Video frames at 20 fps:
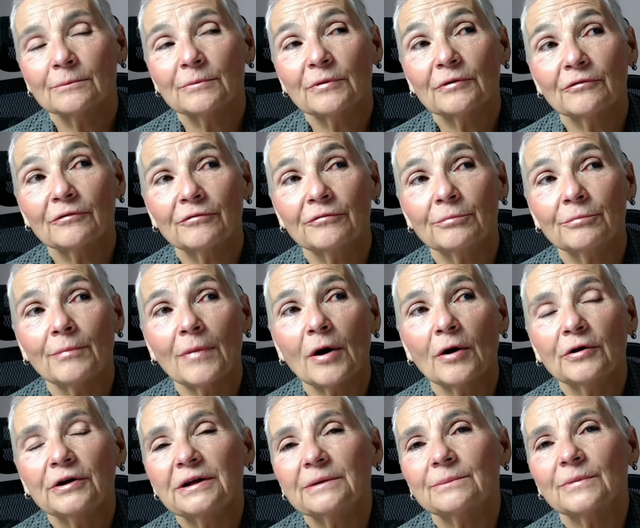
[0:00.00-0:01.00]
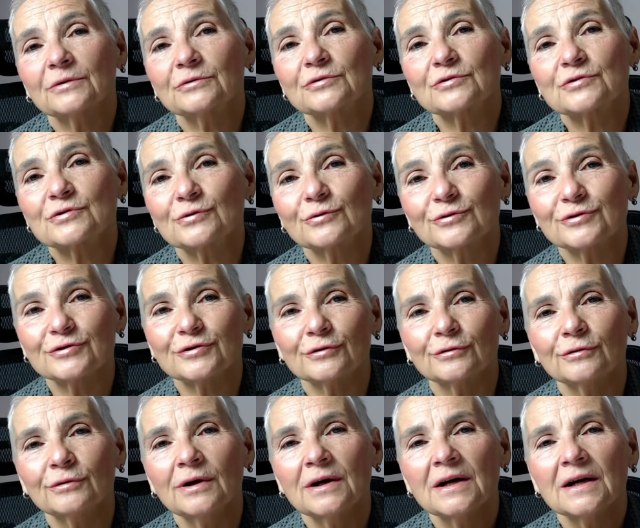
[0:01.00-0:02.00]
Bo w moim
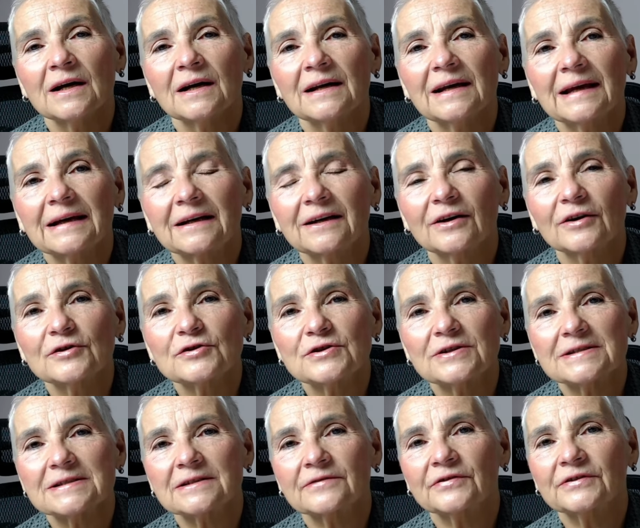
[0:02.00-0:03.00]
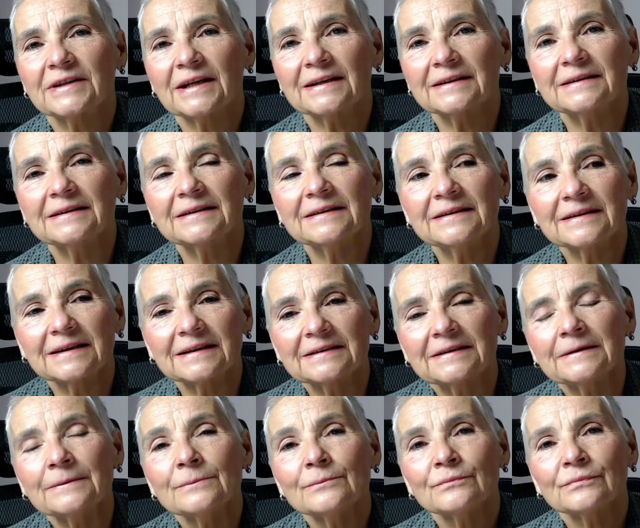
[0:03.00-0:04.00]
odczuciu lekkość jest wtedy, kiedy